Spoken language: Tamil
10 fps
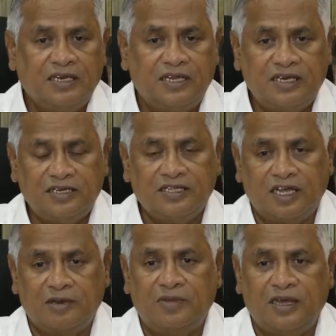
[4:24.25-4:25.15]
நேற்று
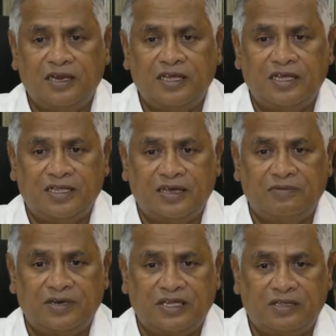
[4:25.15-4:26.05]
அந்த அருமையான
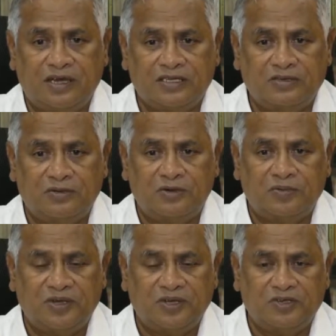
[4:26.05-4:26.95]
தேவனுடைய
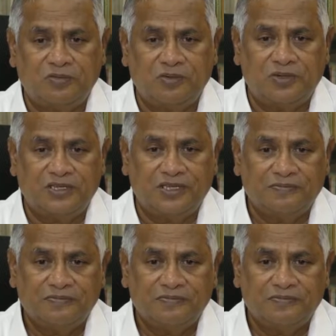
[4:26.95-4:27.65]
தாசனோடு பேசும்போது